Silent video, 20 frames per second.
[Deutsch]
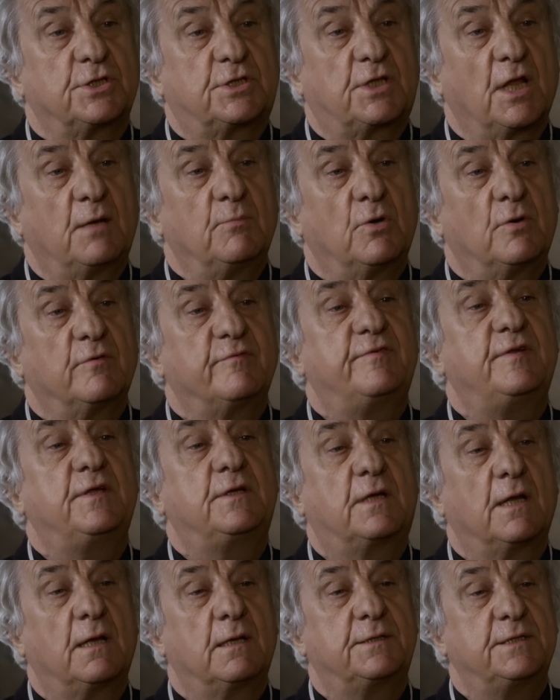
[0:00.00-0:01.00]
wünsche, dass sie
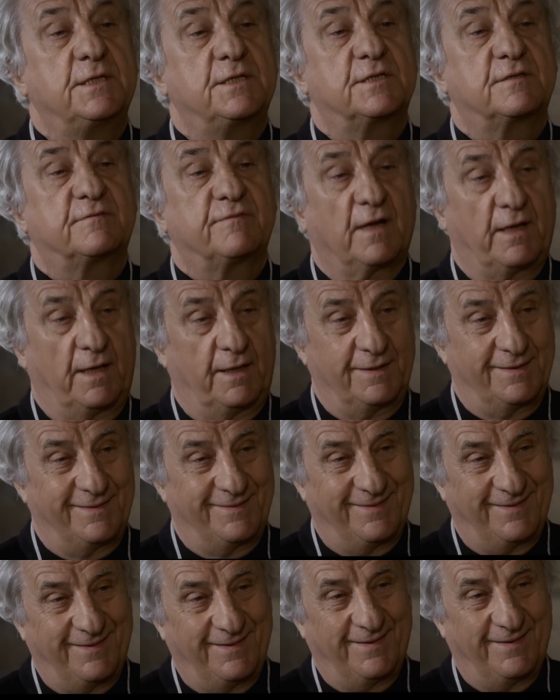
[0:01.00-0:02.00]
die Wahrheit spricht,
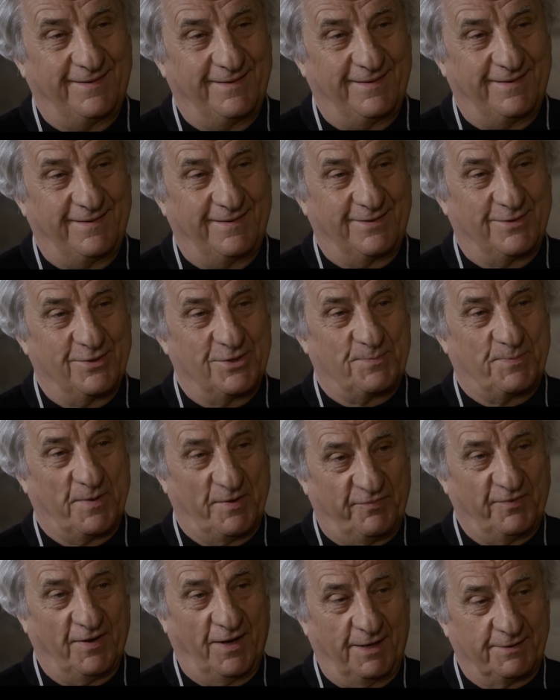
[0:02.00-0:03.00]

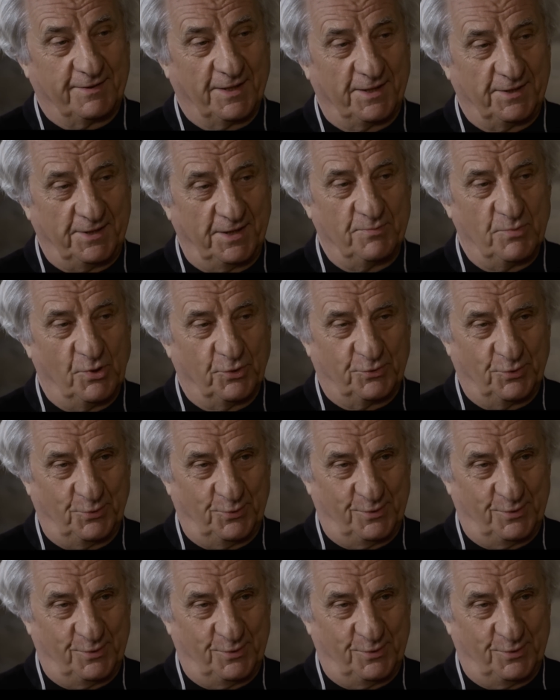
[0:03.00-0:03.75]
unterstelle ich ihr die